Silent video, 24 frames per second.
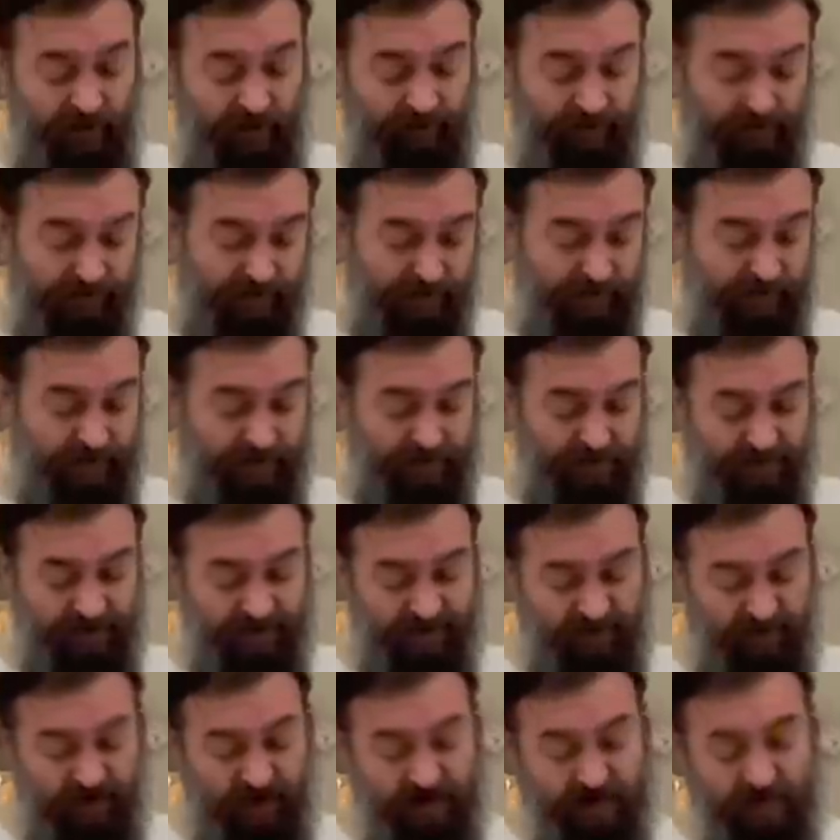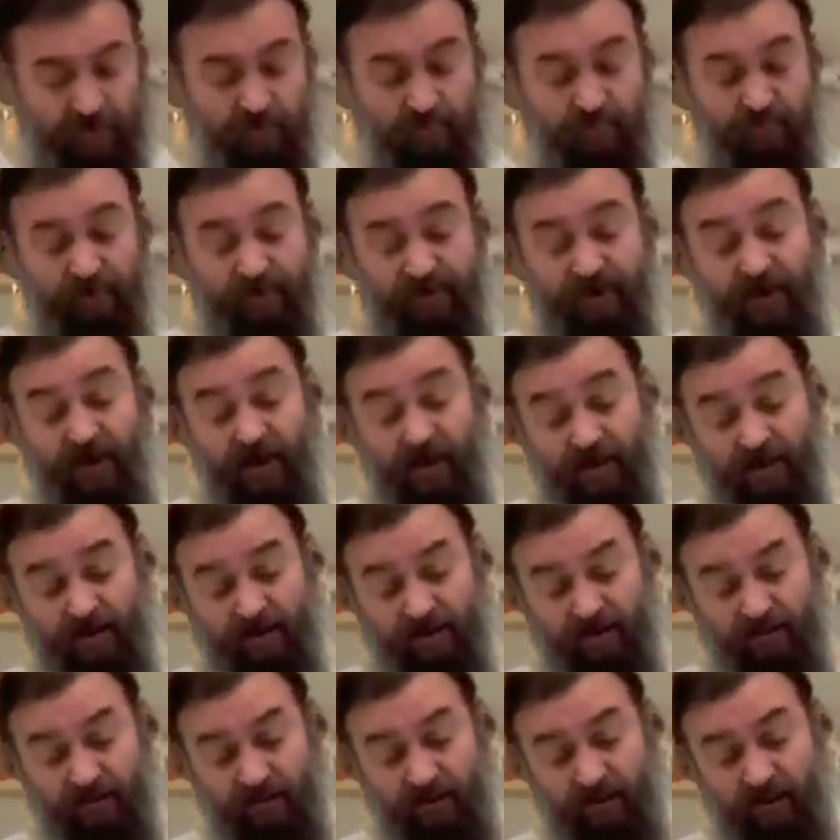примерно через 20. Он был
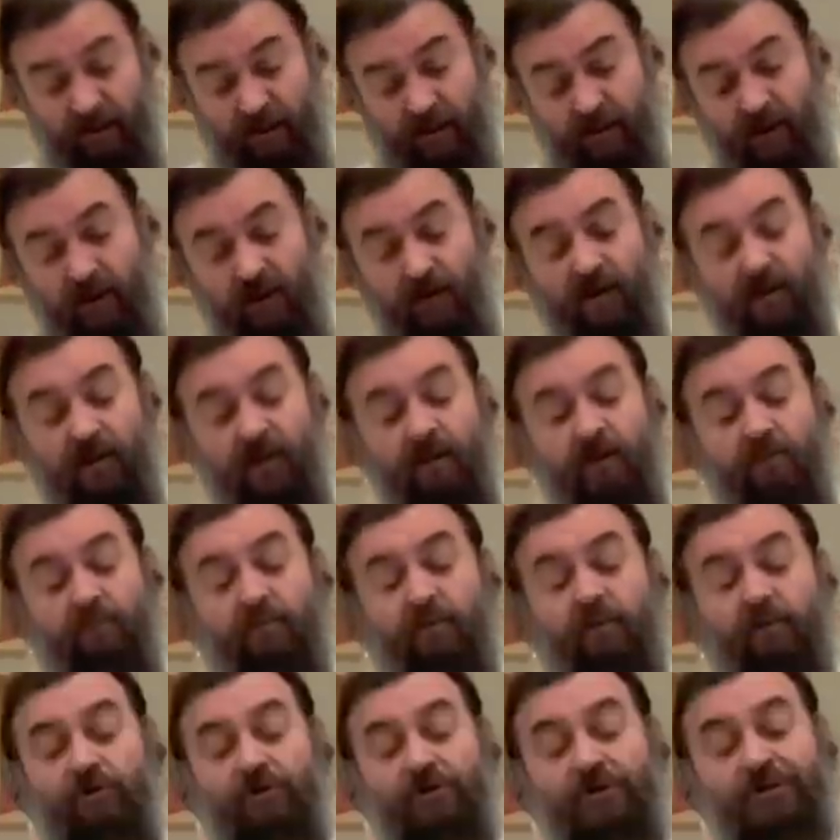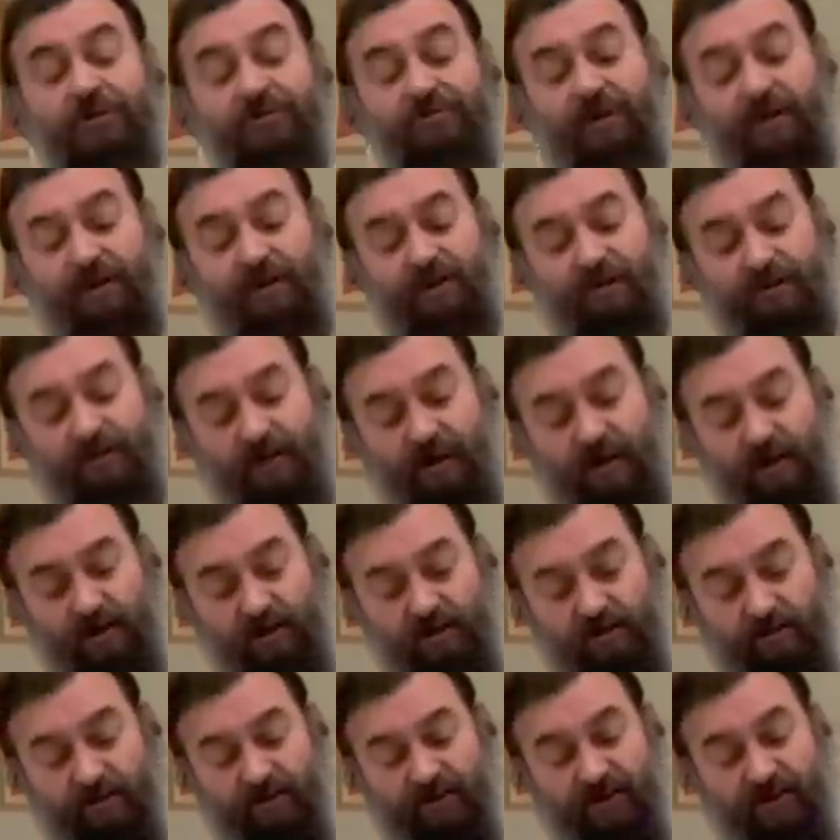диаконом, был очень смелый
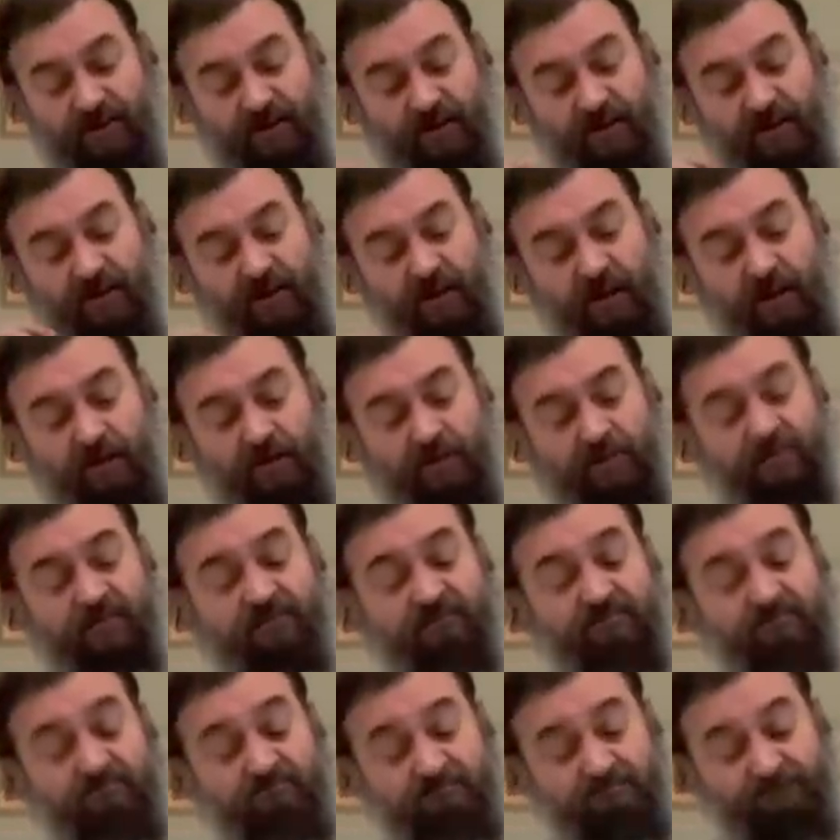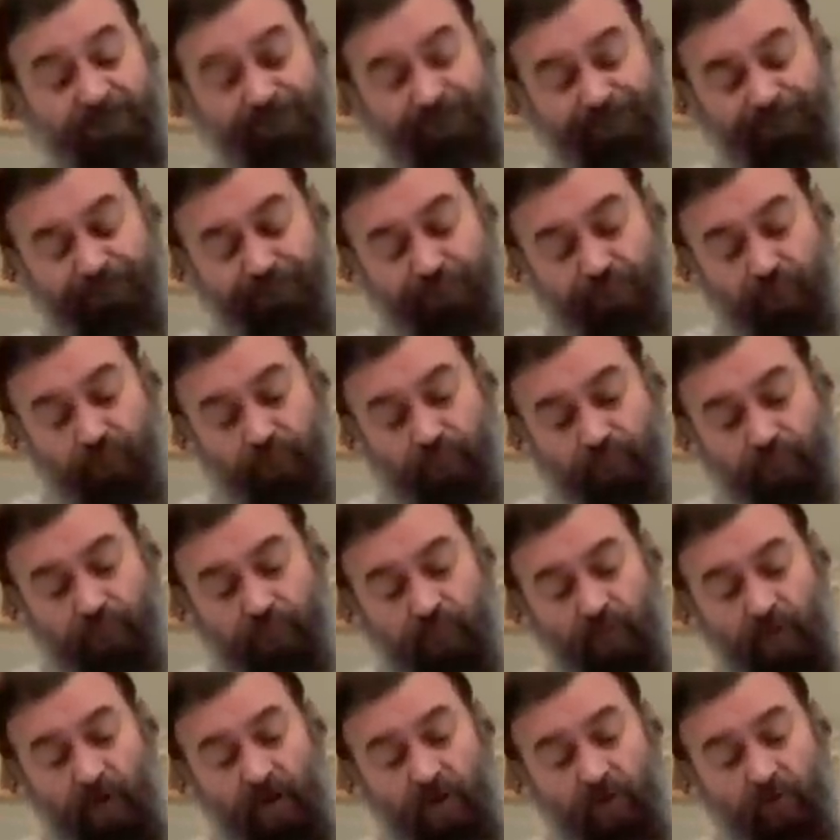диакон. Вообще диакона,
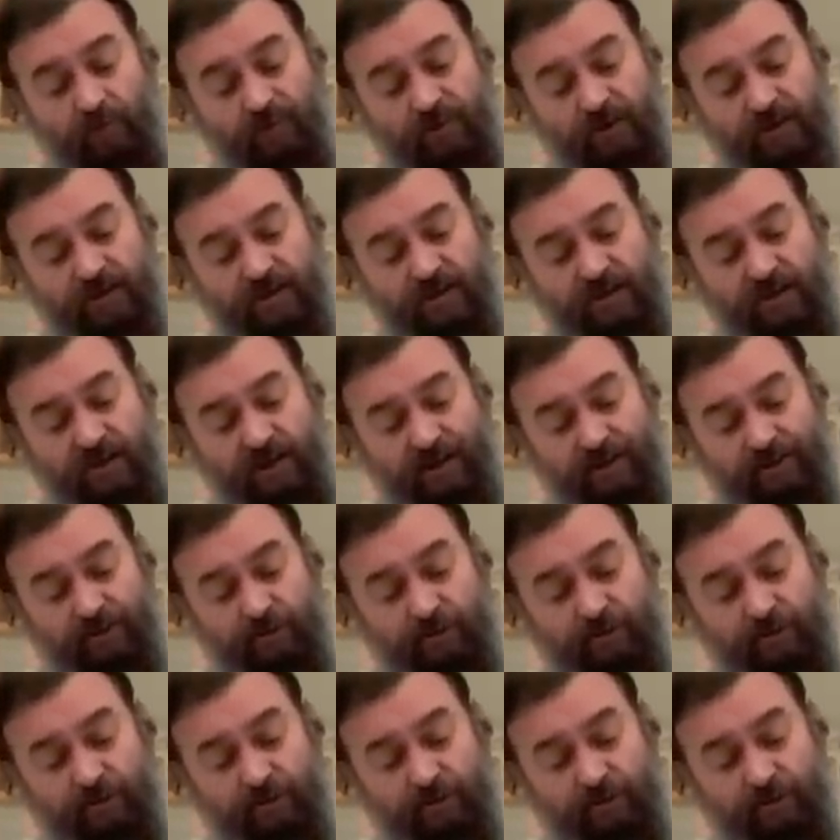нужно сказать, что у